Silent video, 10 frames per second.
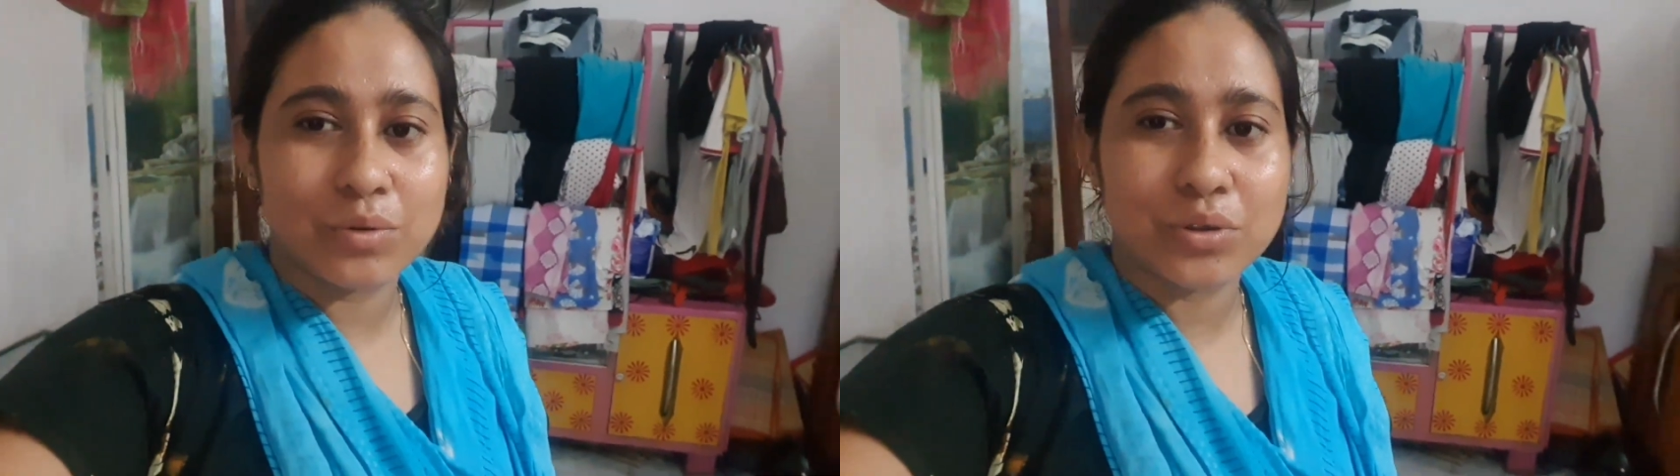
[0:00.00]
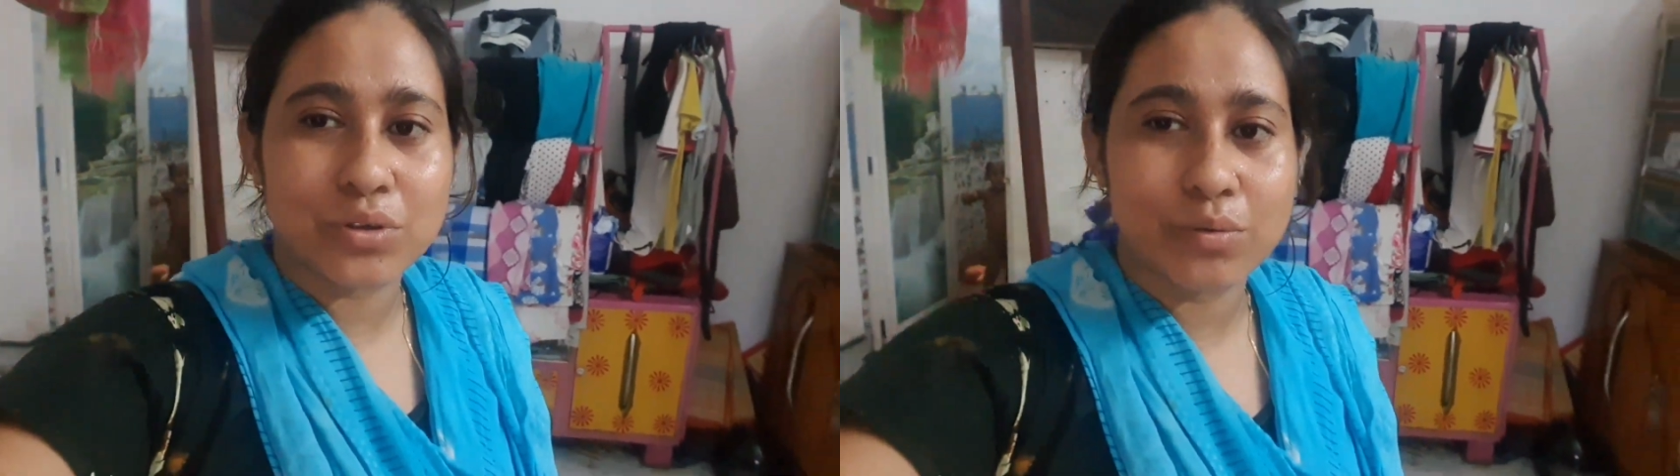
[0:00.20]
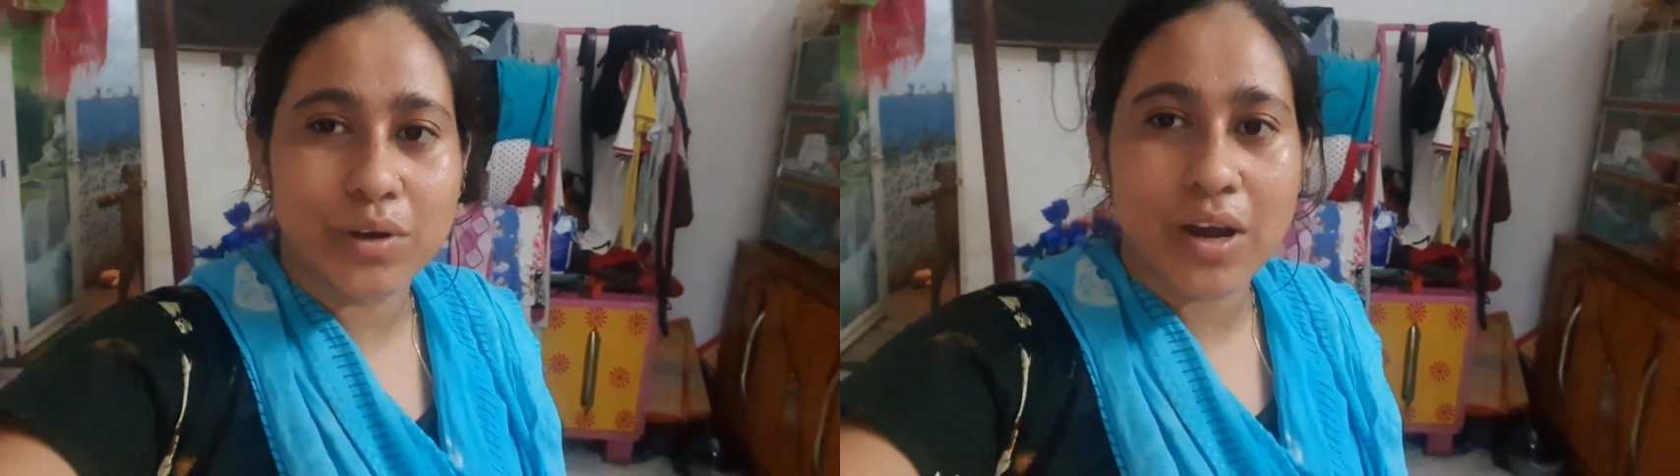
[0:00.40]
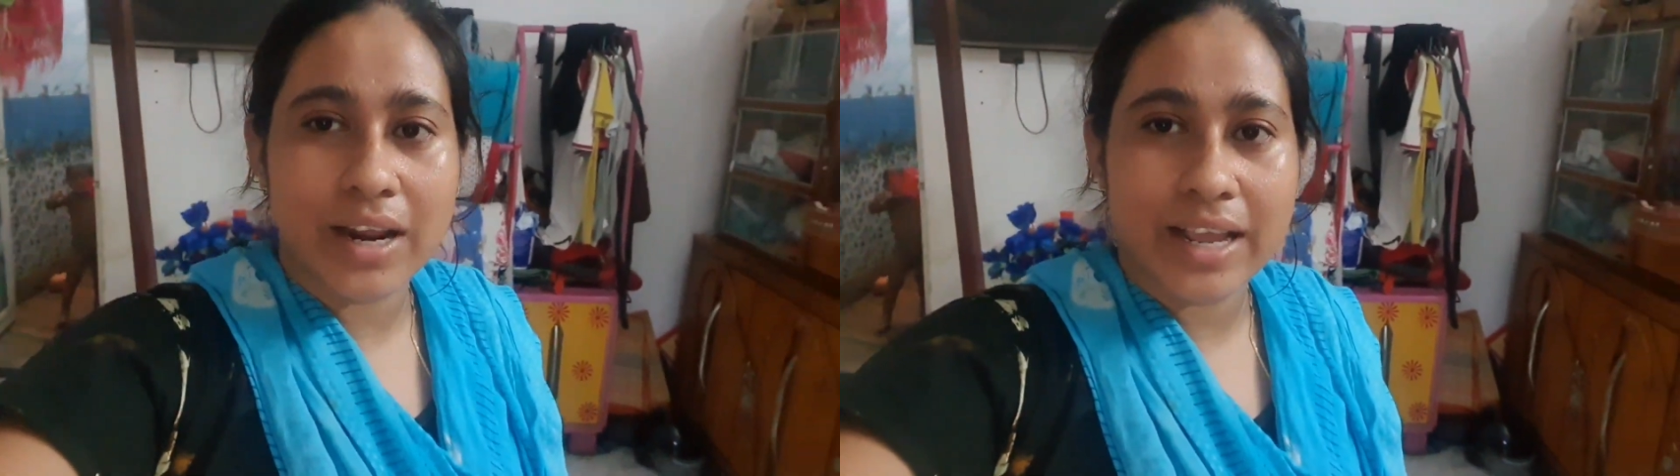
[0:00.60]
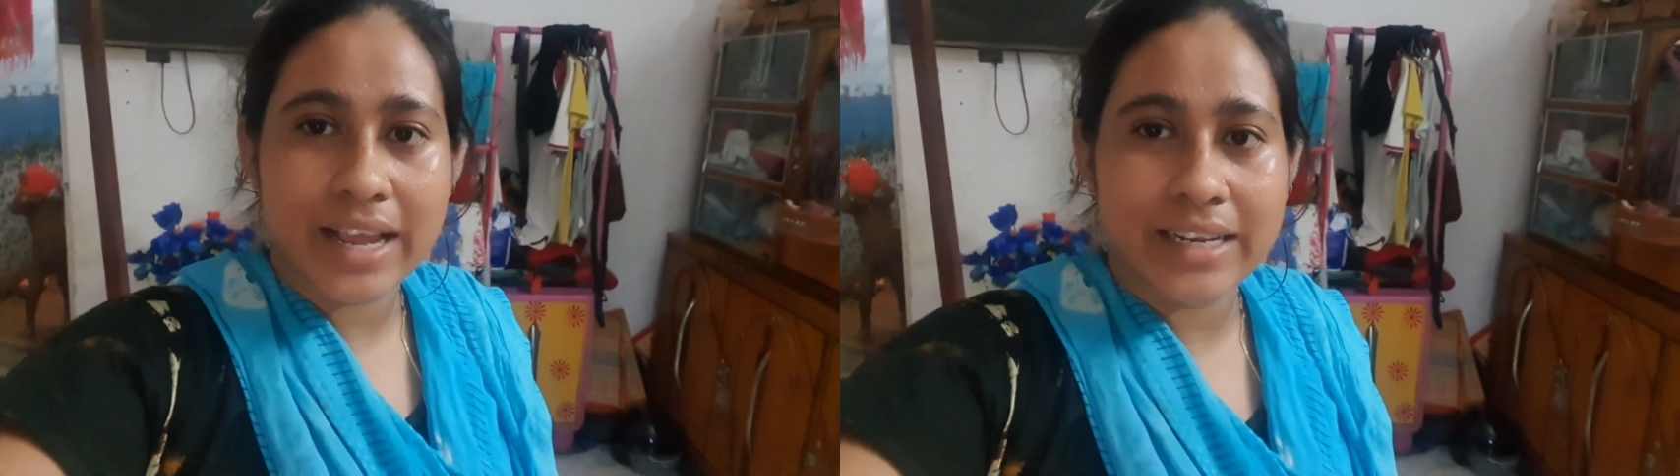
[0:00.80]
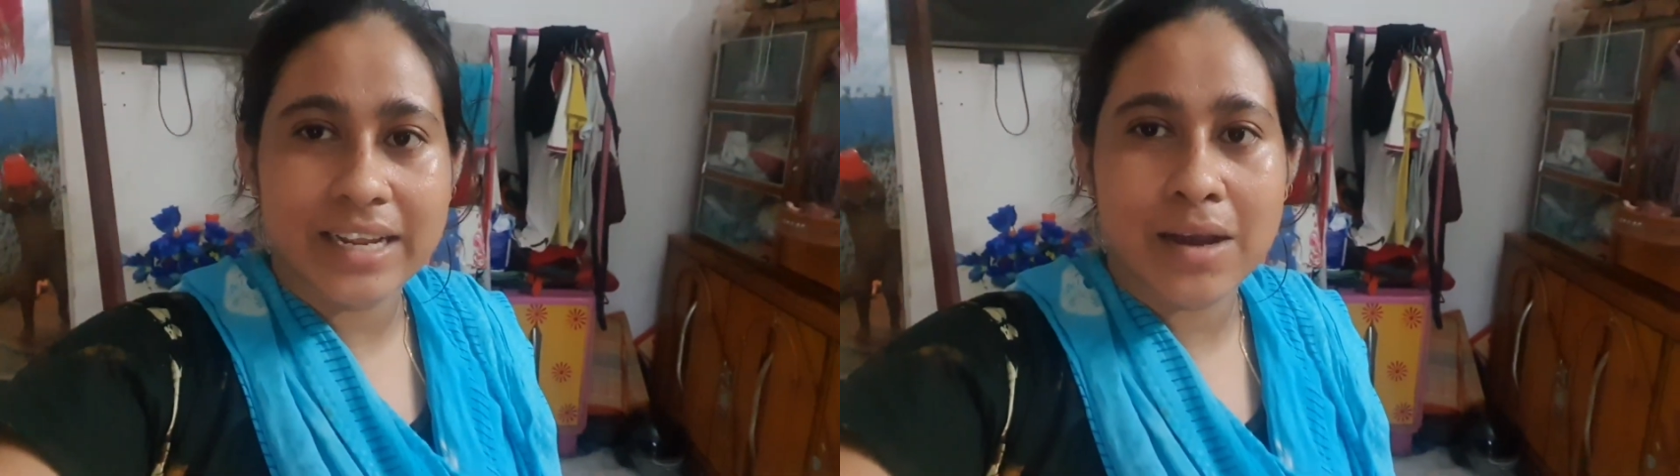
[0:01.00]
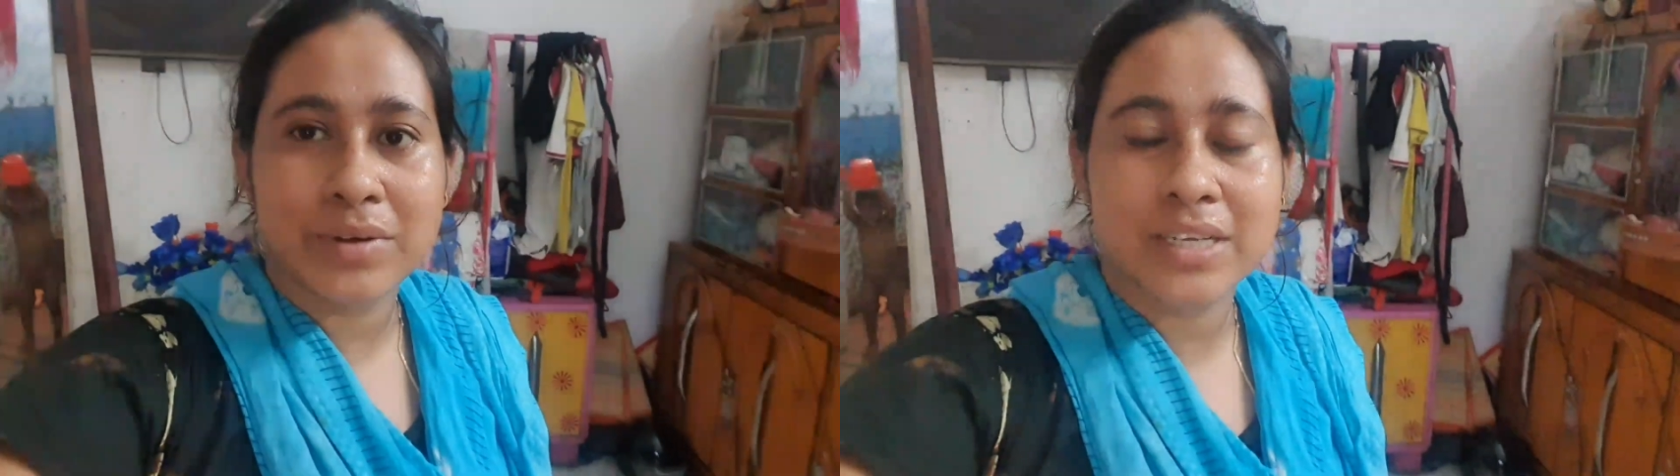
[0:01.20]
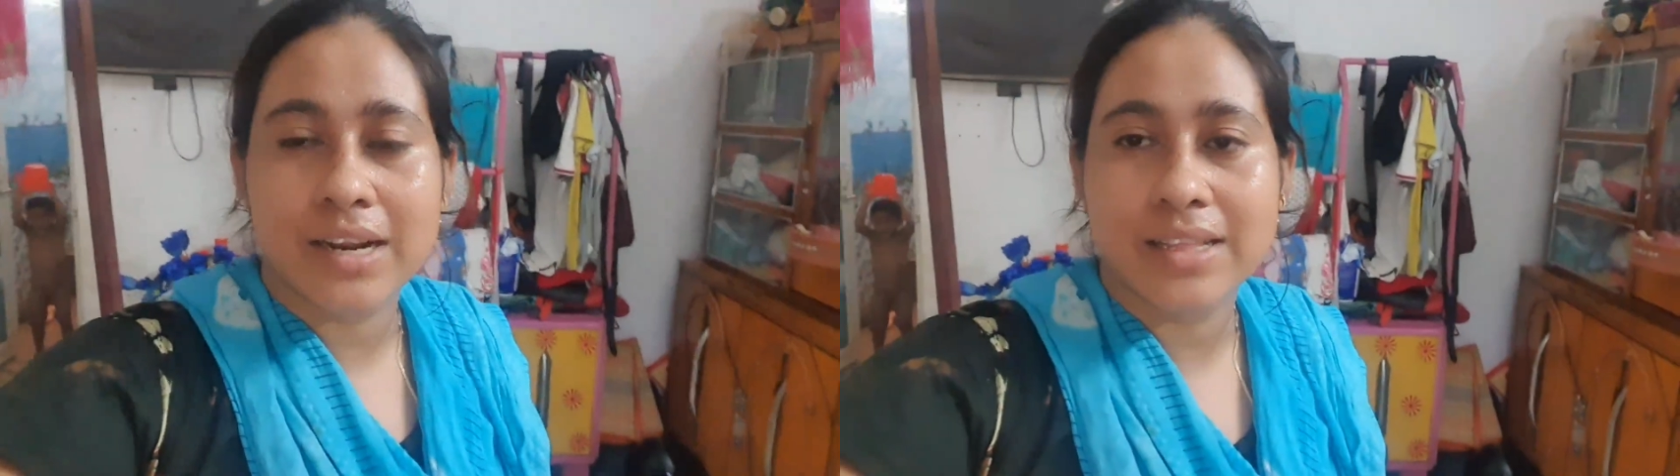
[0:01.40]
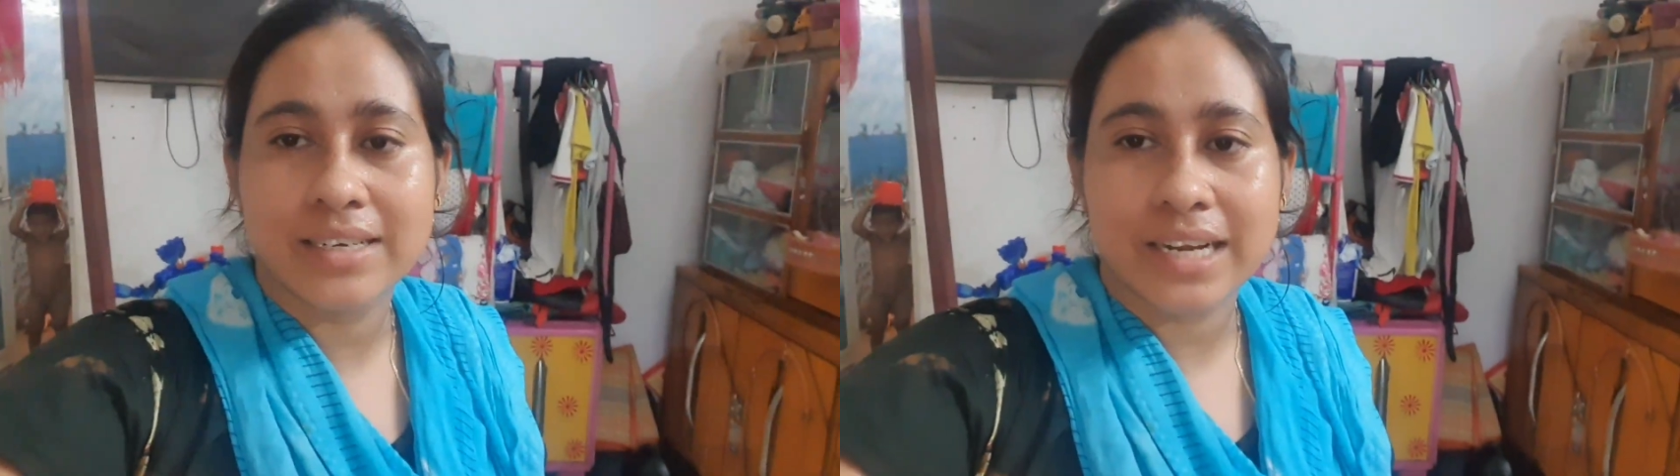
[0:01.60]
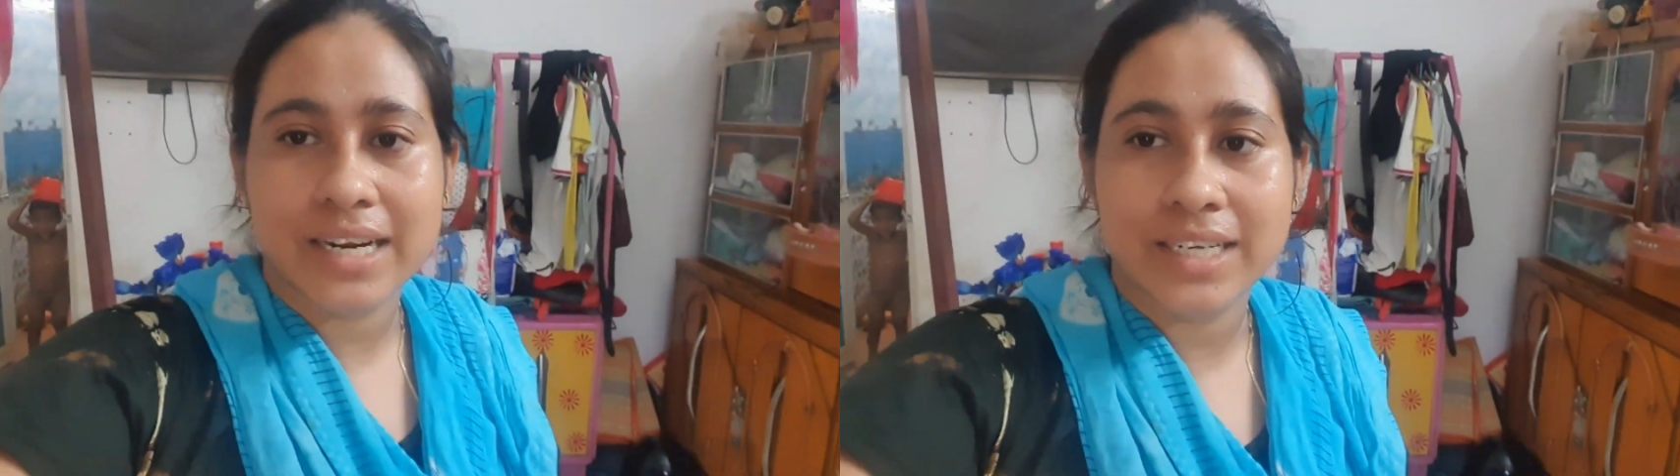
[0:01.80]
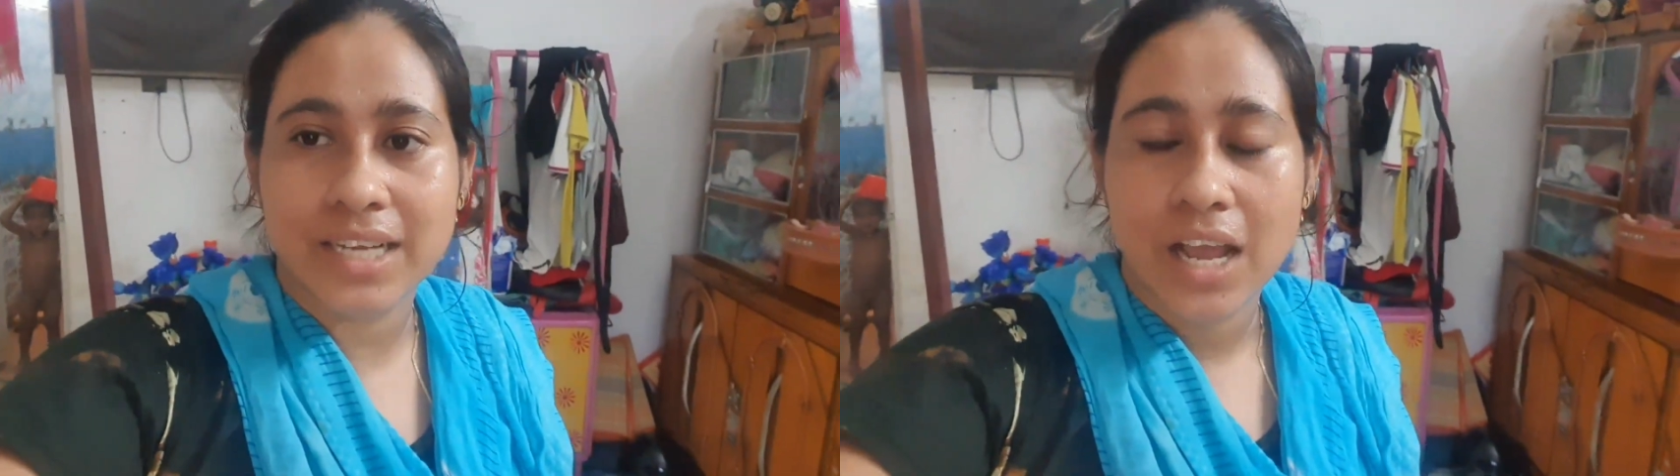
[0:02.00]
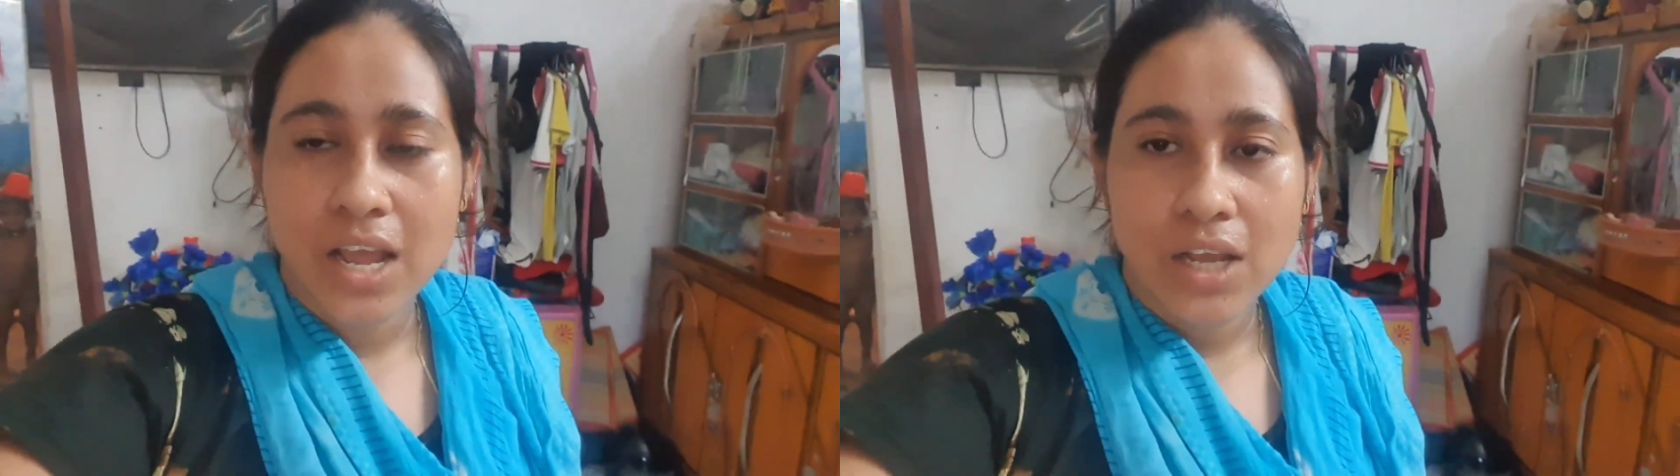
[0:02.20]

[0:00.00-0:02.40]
দুষ্টুমি করে এই নিয়ে আমার সারাদিনটা কেটে যায়